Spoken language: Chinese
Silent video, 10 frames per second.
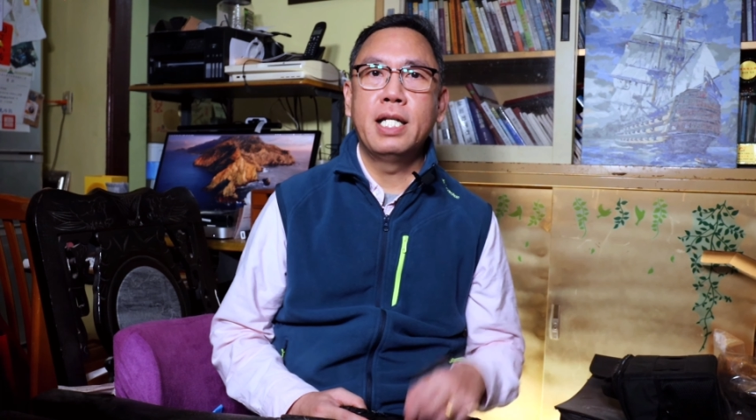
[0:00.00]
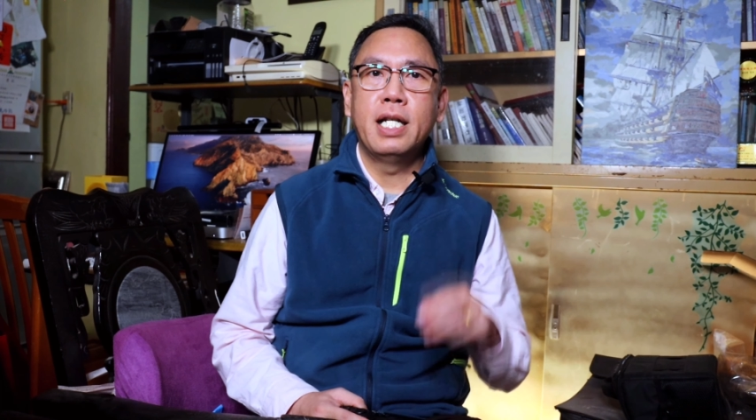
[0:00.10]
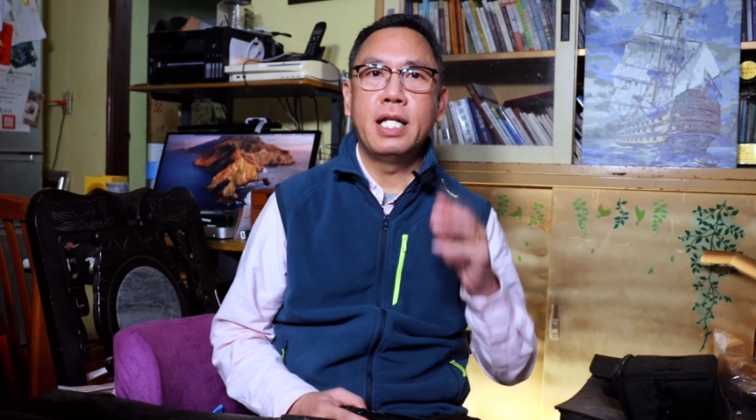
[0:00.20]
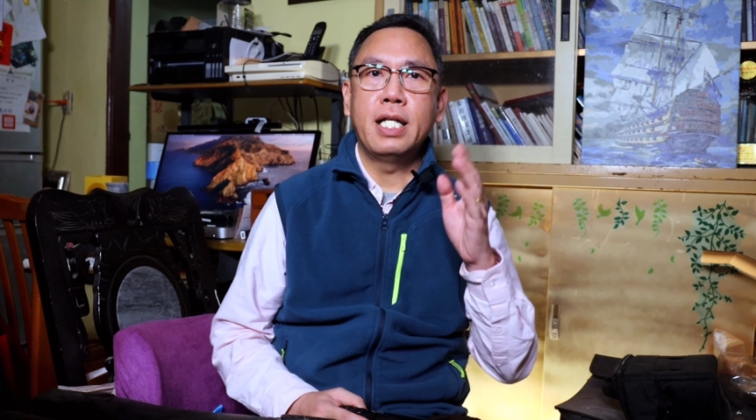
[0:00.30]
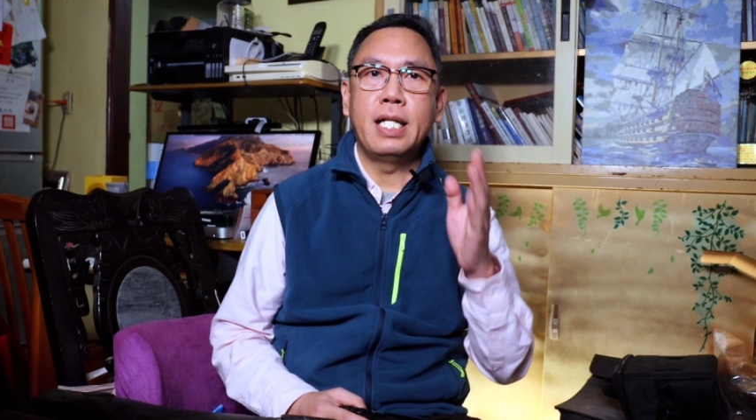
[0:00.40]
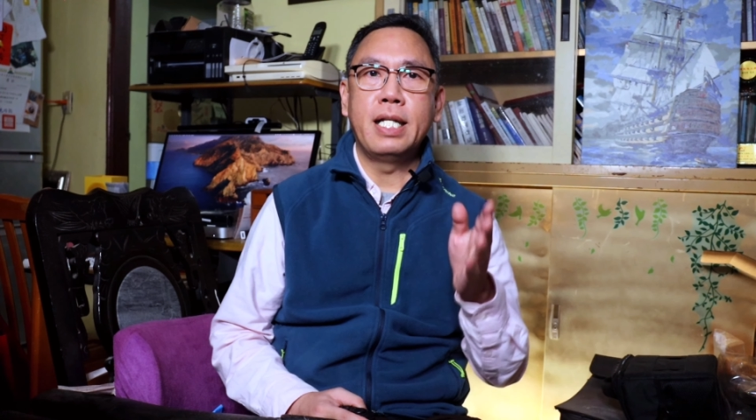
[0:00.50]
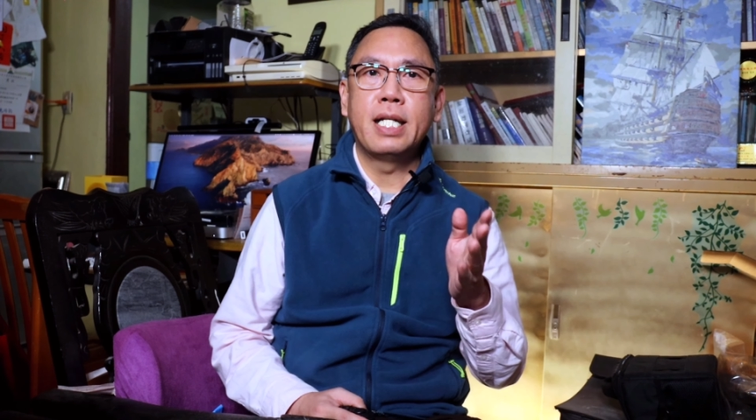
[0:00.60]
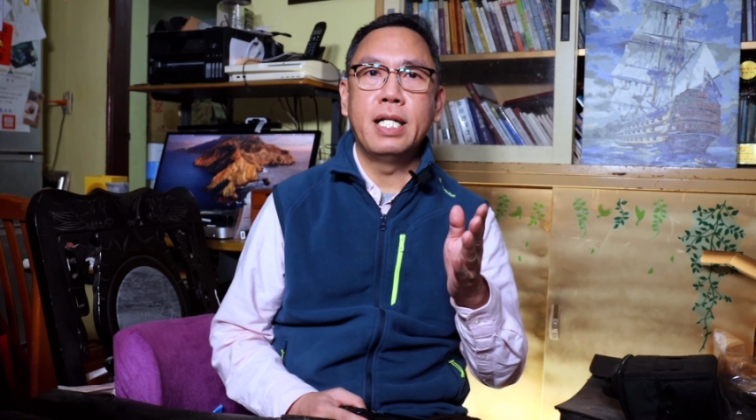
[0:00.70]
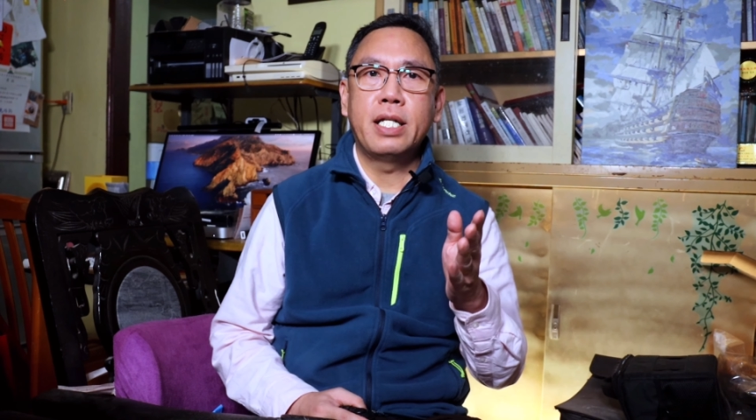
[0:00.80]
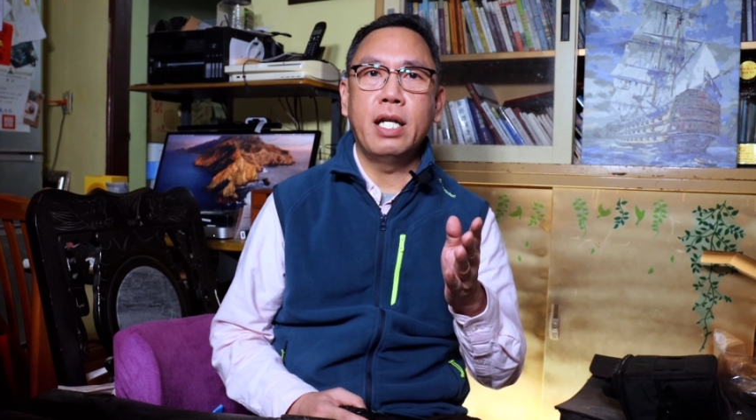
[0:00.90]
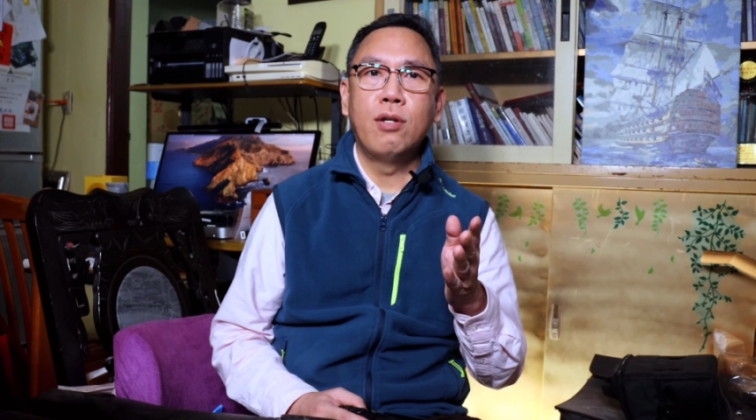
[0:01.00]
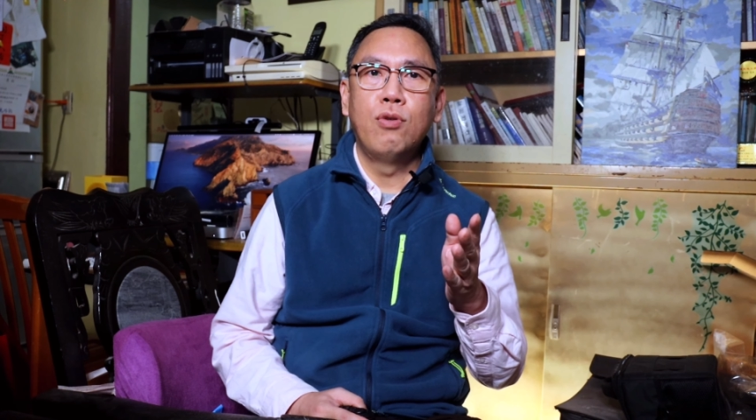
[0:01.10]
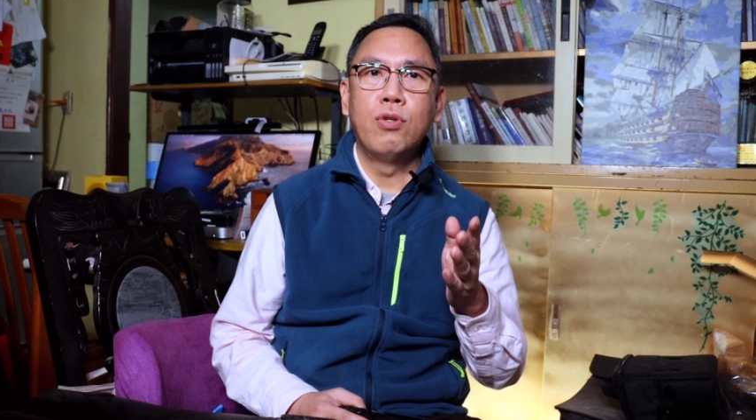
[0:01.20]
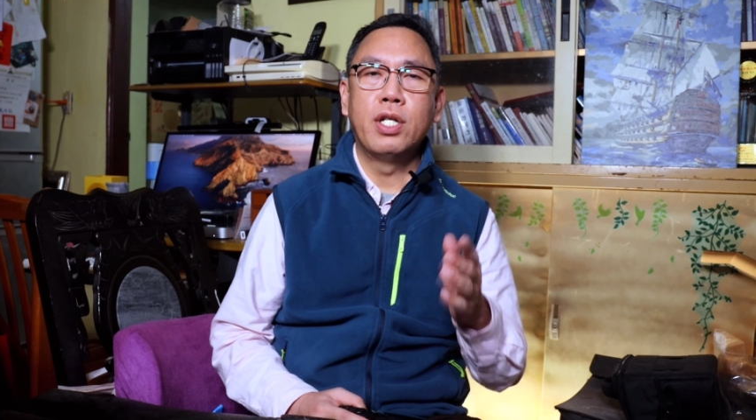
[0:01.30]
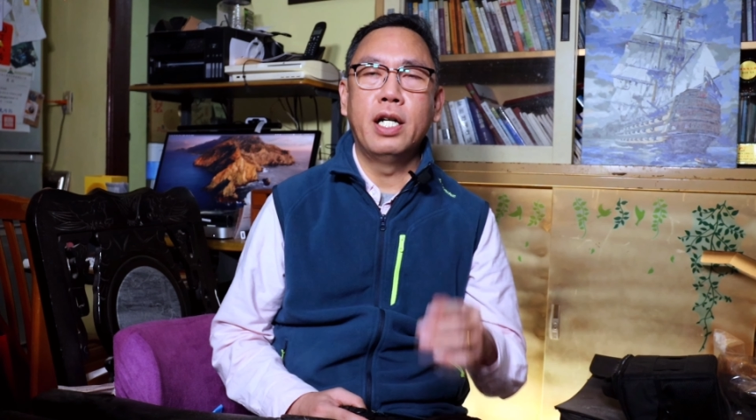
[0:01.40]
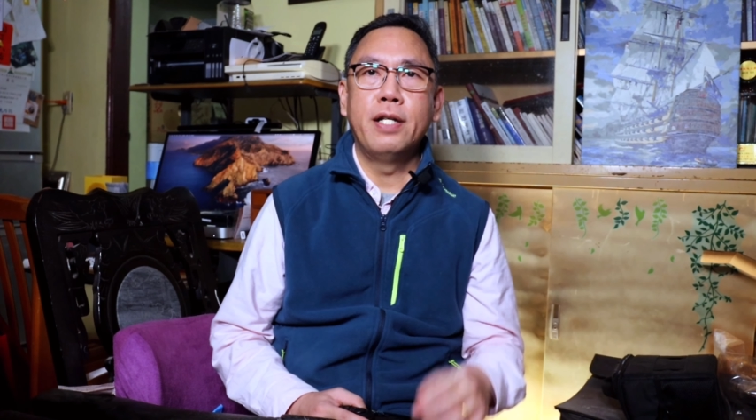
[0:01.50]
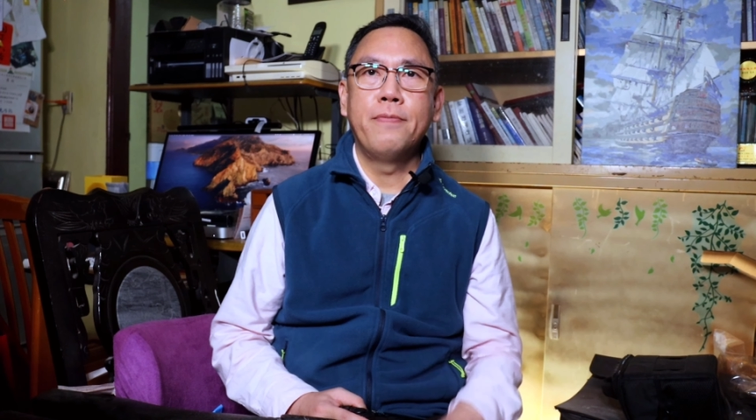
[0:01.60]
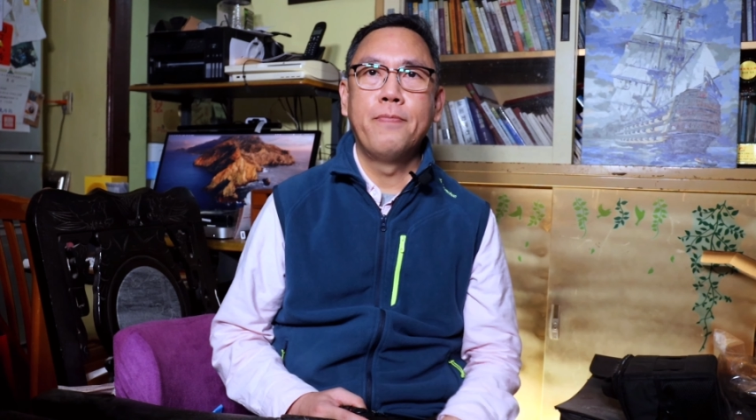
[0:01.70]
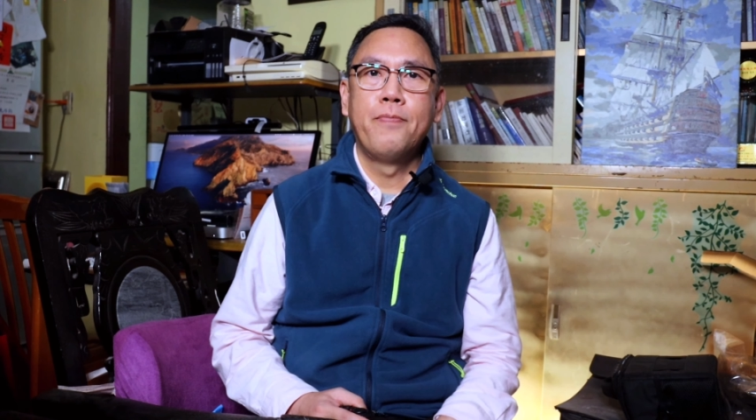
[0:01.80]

任您的监护人。